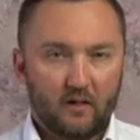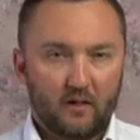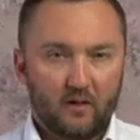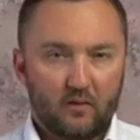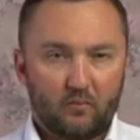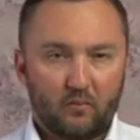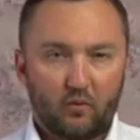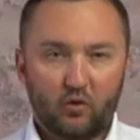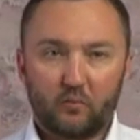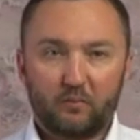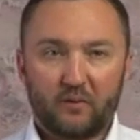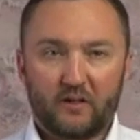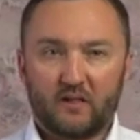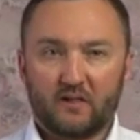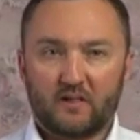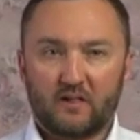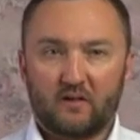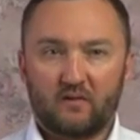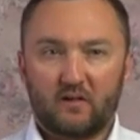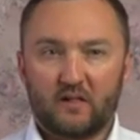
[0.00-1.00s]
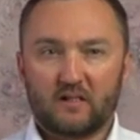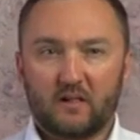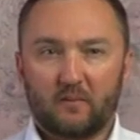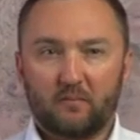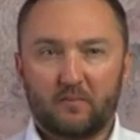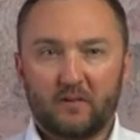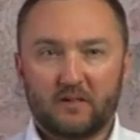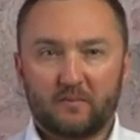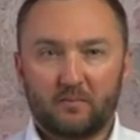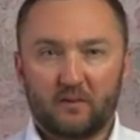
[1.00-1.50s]
могут предоставляться
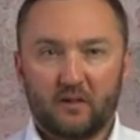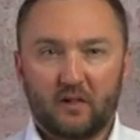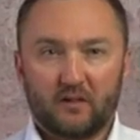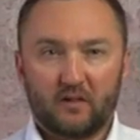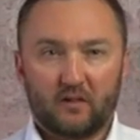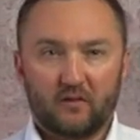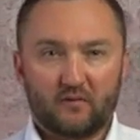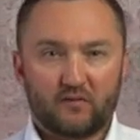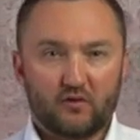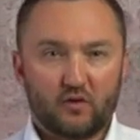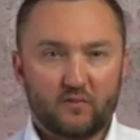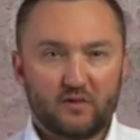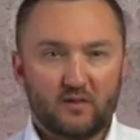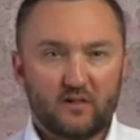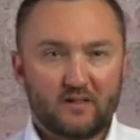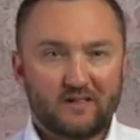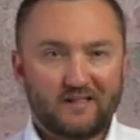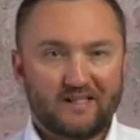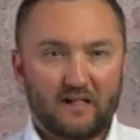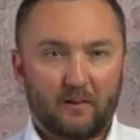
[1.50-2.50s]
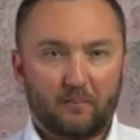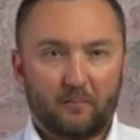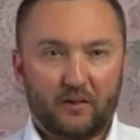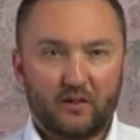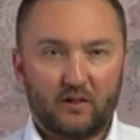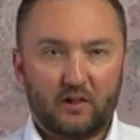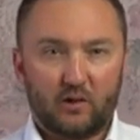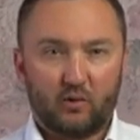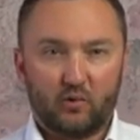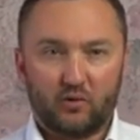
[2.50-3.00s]
бесплатно в собственность
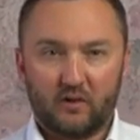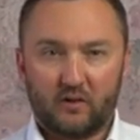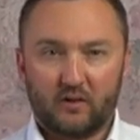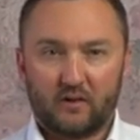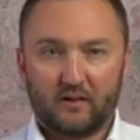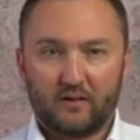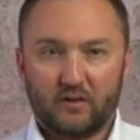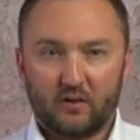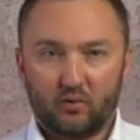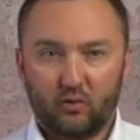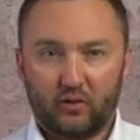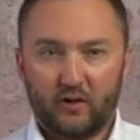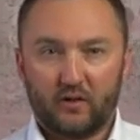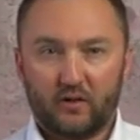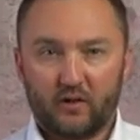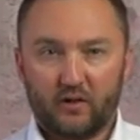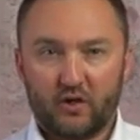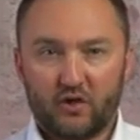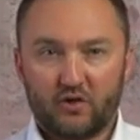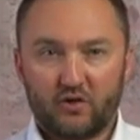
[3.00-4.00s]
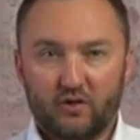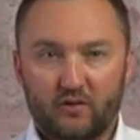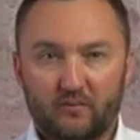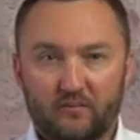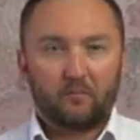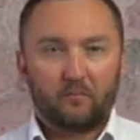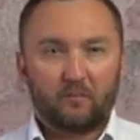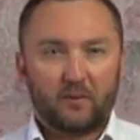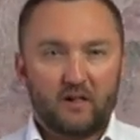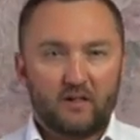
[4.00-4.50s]
определенных категорий
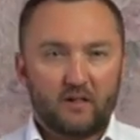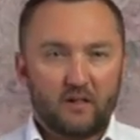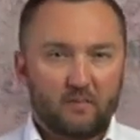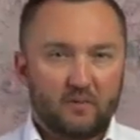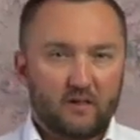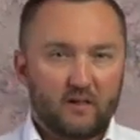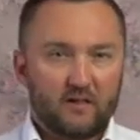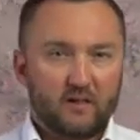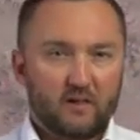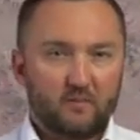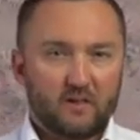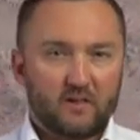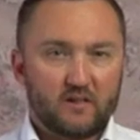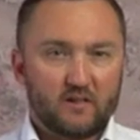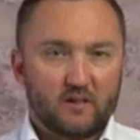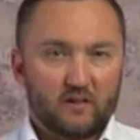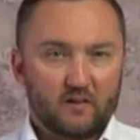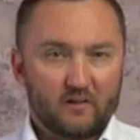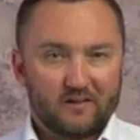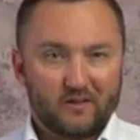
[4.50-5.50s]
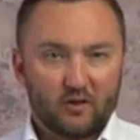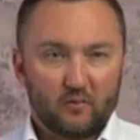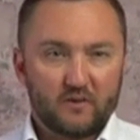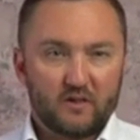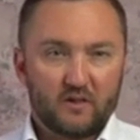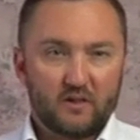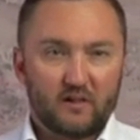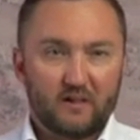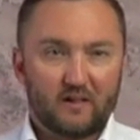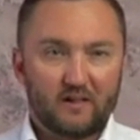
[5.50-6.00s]
граждан. При необходимости
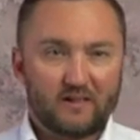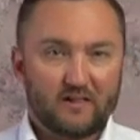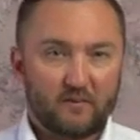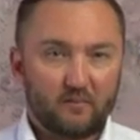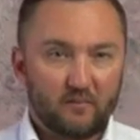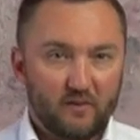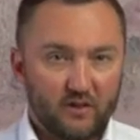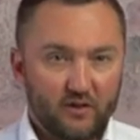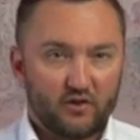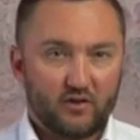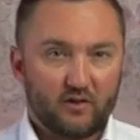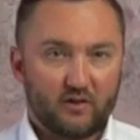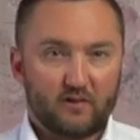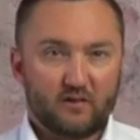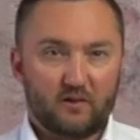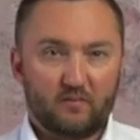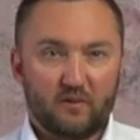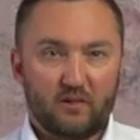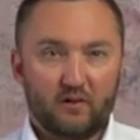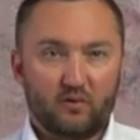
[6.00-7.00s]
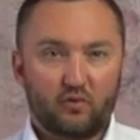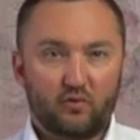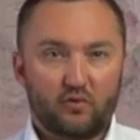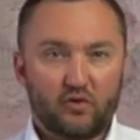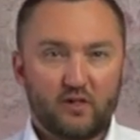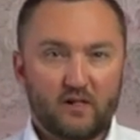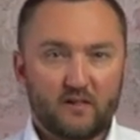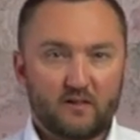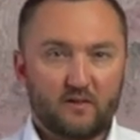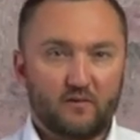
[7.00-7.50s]
собственники смежных земельных
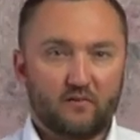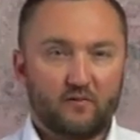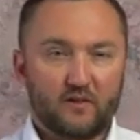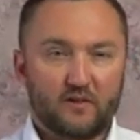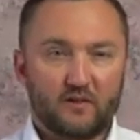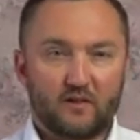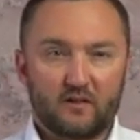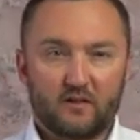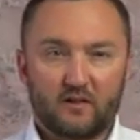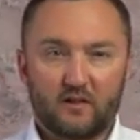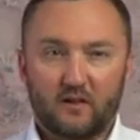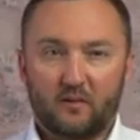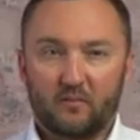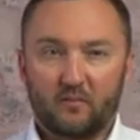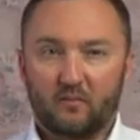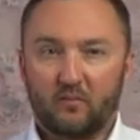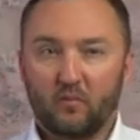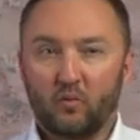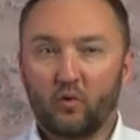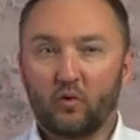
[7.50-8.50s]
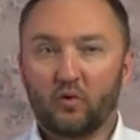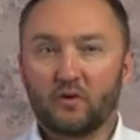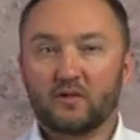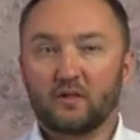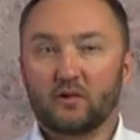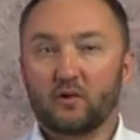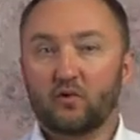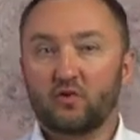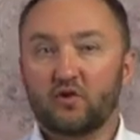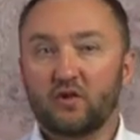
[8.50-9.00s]
участков в СНТ могут
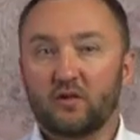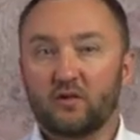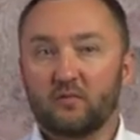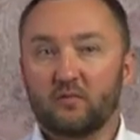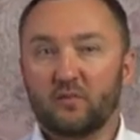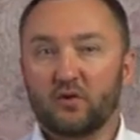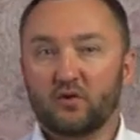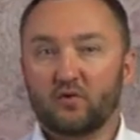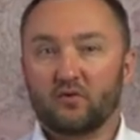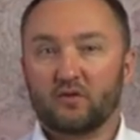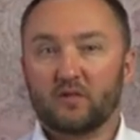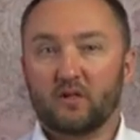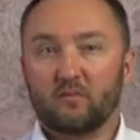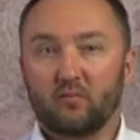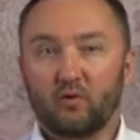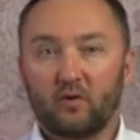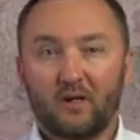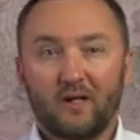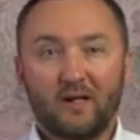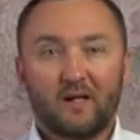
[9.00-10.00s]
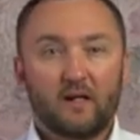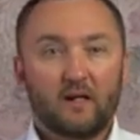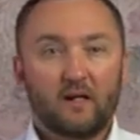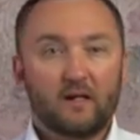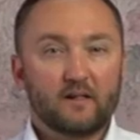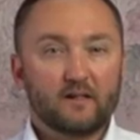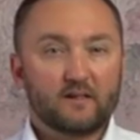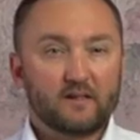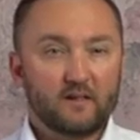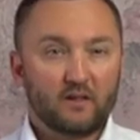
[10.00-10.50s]
заключить между собой
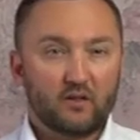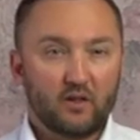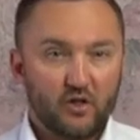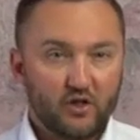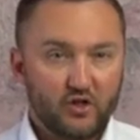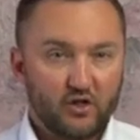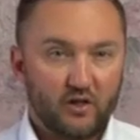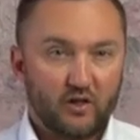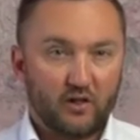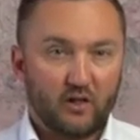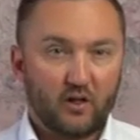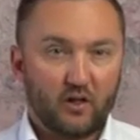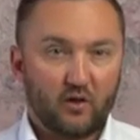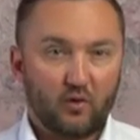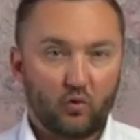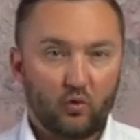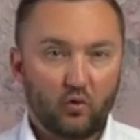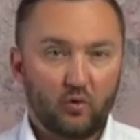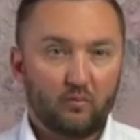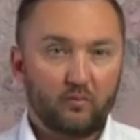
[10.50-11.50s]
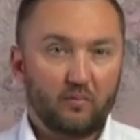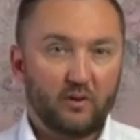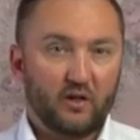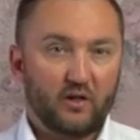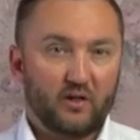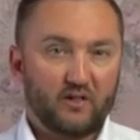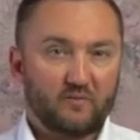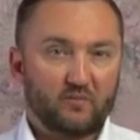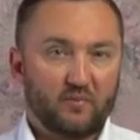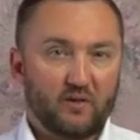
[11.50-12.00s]
соглашение о
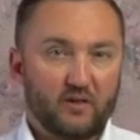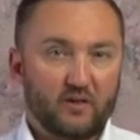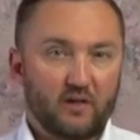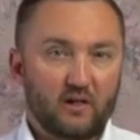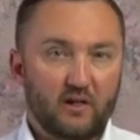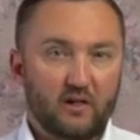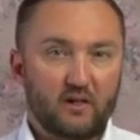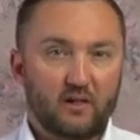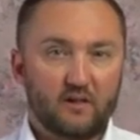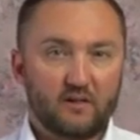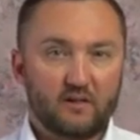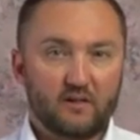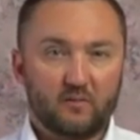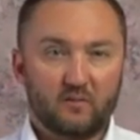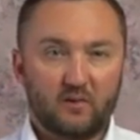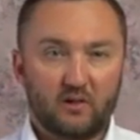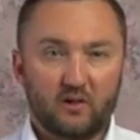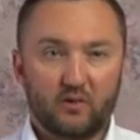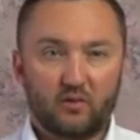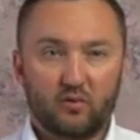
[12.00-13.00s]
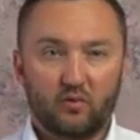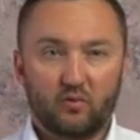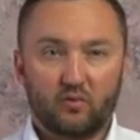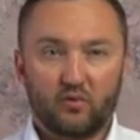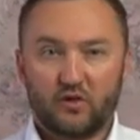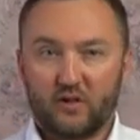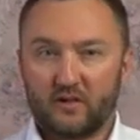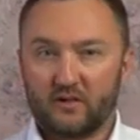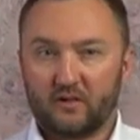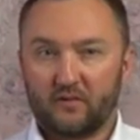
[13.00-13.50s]
перераспределении земельных
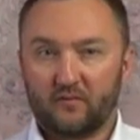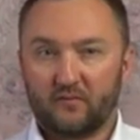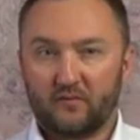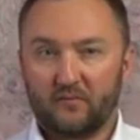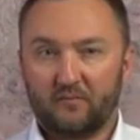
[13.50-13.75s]
участков.